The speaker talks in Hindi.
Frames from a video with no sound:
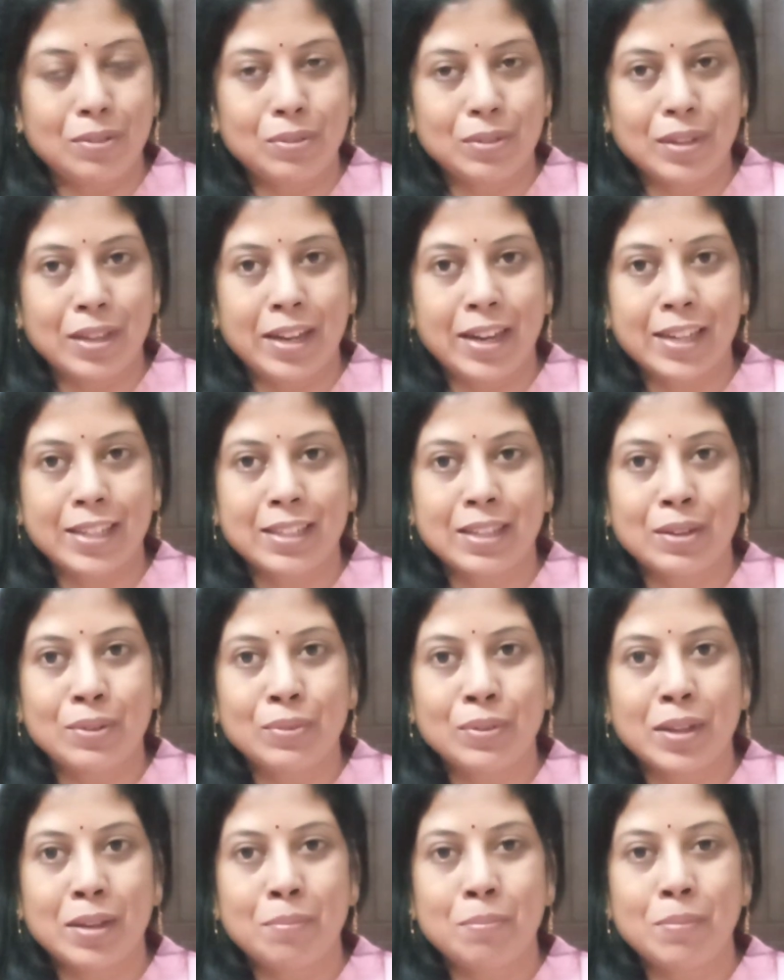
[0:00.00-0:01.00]
लुक क्रिएट
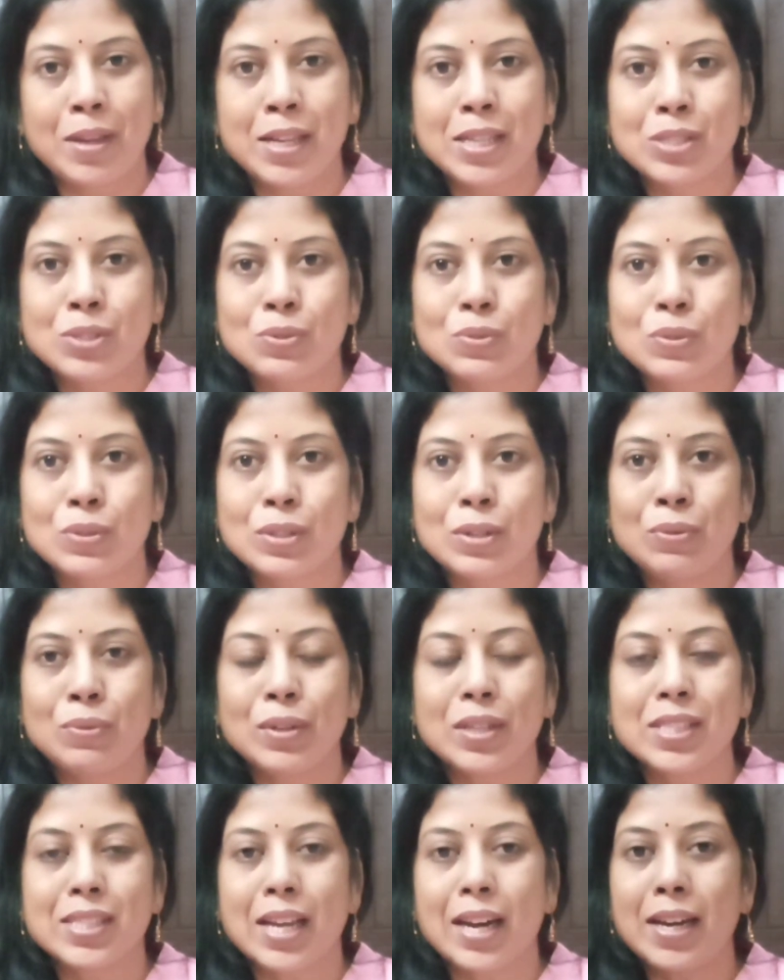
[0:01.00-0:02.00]
करूँगी मैं ये सोच रही
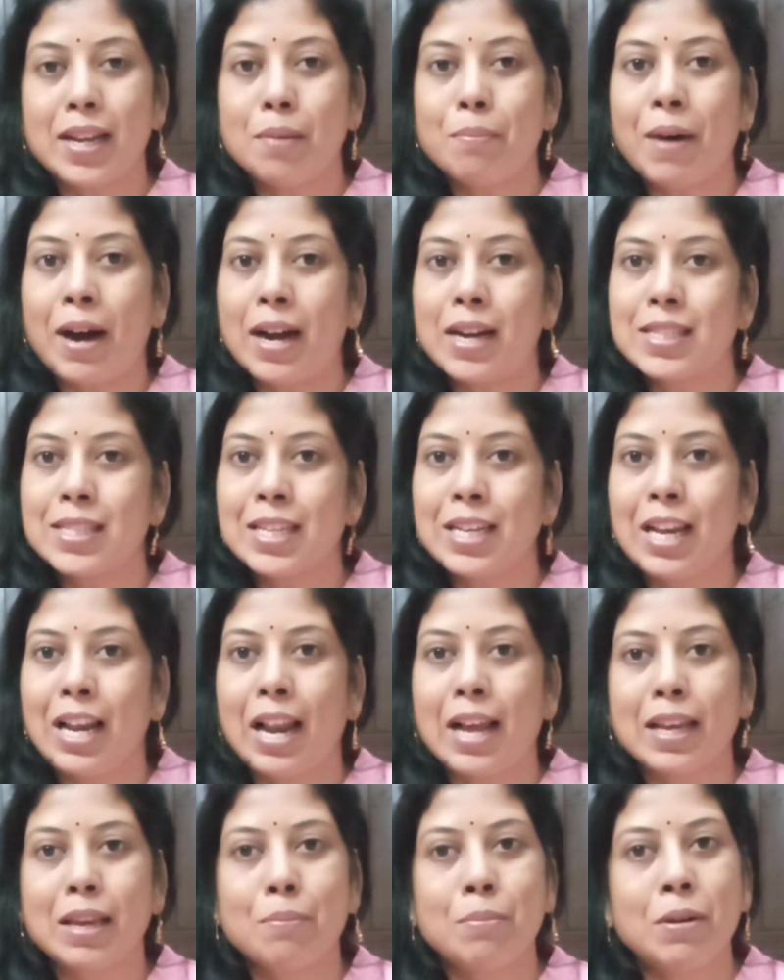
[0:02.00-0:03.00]
हूँ कि साड़ियाँ बाहर से
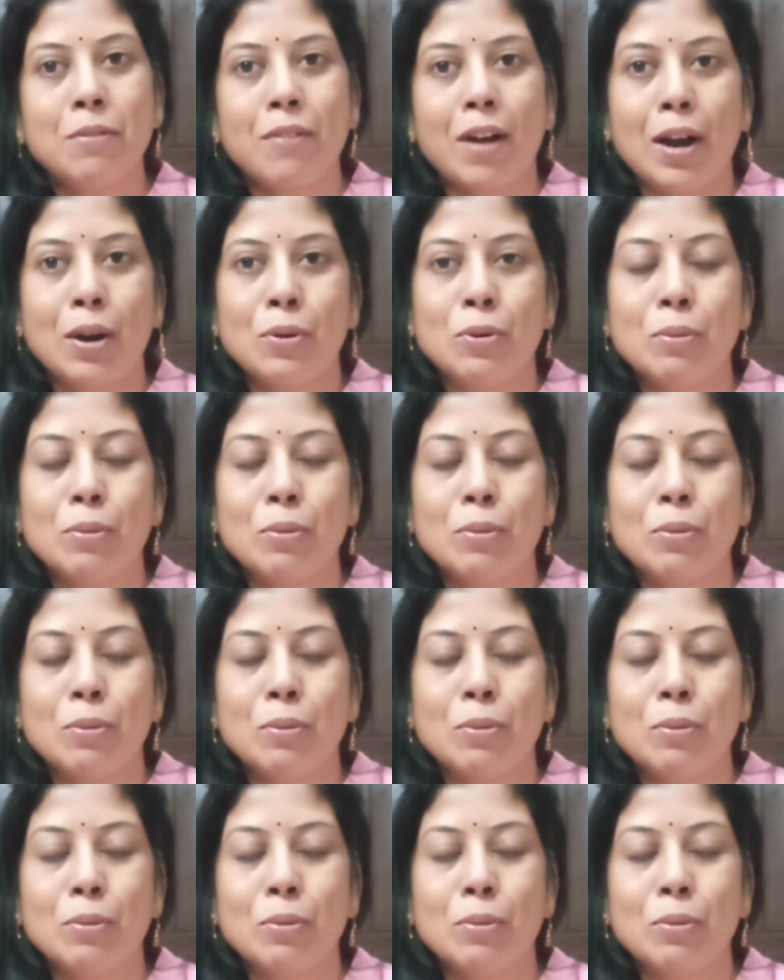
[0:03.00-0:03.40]
नहीं ला के अपनी